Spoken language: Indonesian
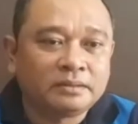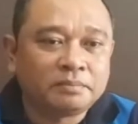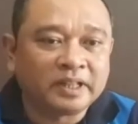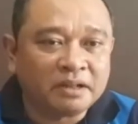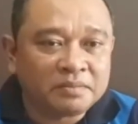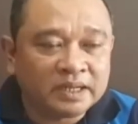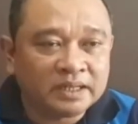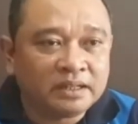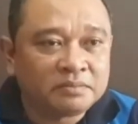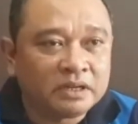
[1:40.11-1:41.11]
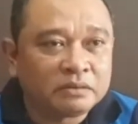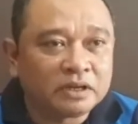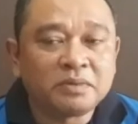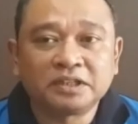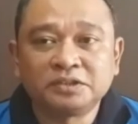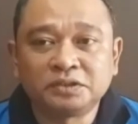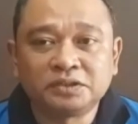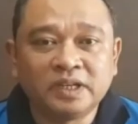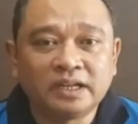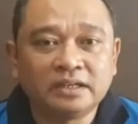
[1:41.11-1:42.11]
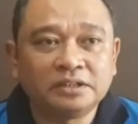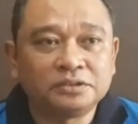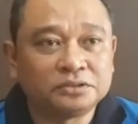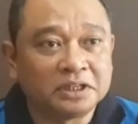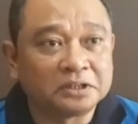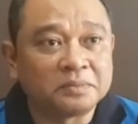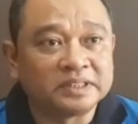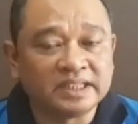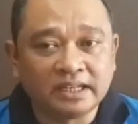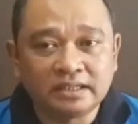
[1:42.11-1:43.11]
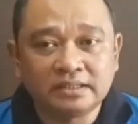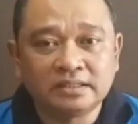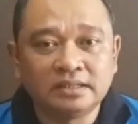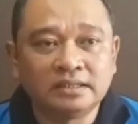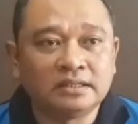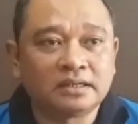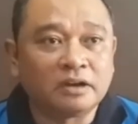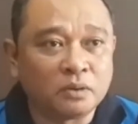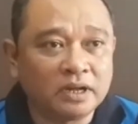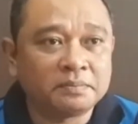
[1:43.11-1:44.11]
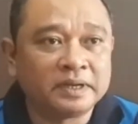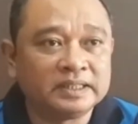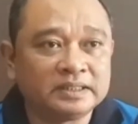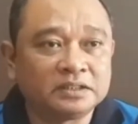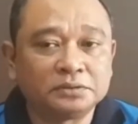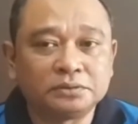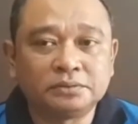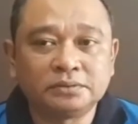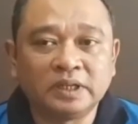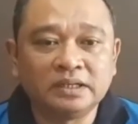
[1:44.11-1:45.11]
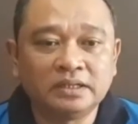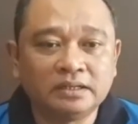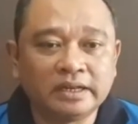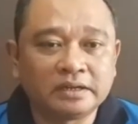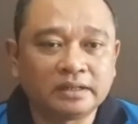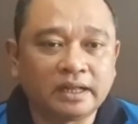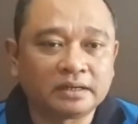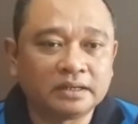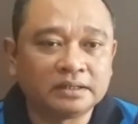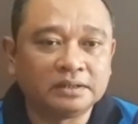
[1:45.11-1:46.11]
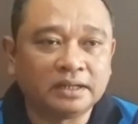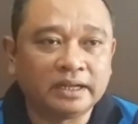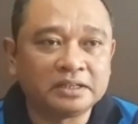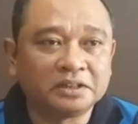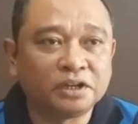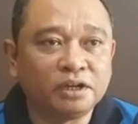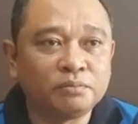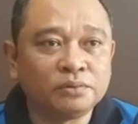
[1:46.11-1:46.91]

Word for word: Pertama kita melakukan bakti sosial itu sunatan masal di Rawak pada saat itu. Jadi dari target kita hanya 30